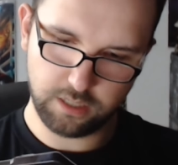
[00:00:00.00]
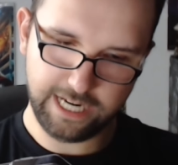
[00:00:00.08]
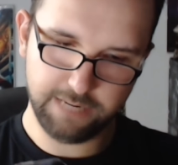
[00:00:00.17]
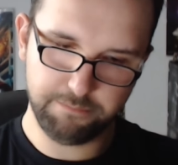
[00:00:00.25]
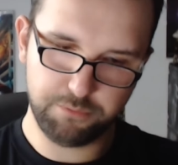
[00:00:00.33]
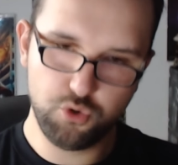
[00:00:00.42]

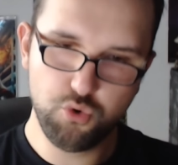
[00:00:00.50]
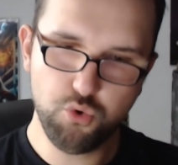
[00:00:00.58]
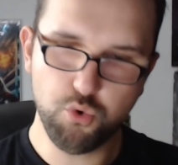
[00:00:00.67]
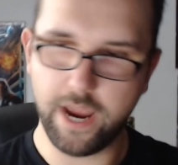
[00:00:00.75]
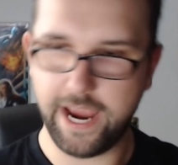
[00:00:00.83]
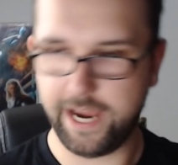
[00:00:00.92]
eine
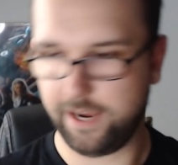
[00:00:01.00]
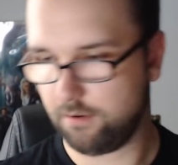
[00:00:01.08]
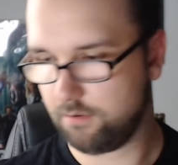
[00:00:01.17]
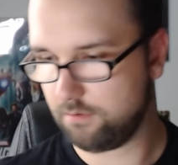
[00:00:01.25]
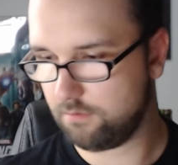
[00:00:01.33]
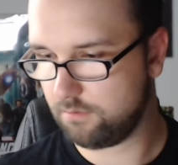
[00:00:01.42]
Blu-ray.
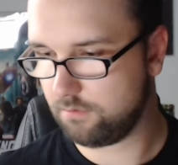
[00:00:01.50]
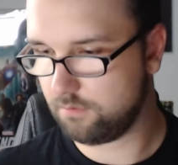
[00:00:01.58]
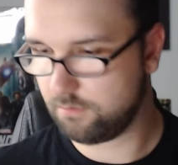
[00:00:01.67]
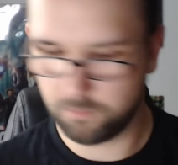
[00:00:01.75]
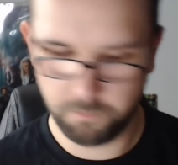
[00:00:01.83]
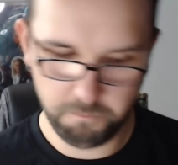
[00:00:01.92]

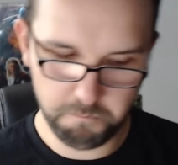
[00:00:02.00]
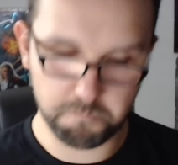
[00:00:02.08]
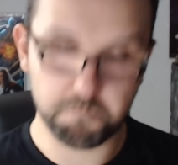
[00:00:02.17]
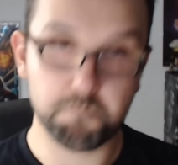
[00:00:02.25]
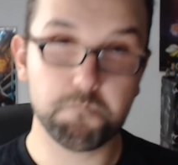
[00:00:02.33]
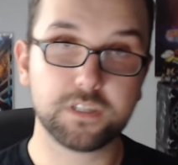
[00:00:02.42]

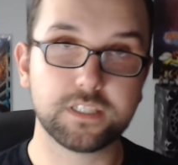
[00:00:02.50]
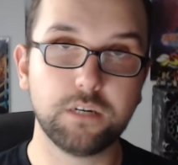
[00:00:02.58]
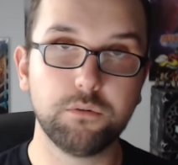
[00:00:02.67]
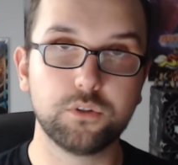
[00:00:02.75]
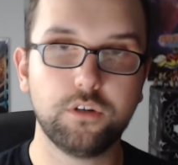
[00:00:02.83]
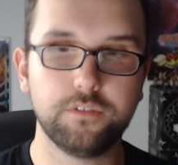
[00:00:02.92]
Hm, was
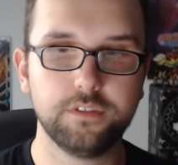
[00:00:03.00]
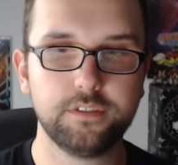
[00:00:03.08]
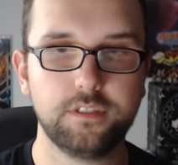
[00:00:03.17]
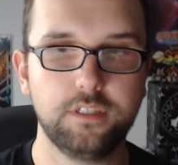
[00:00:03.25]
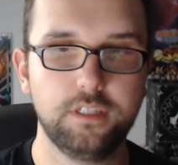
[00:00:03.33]
da wohl drauf ist.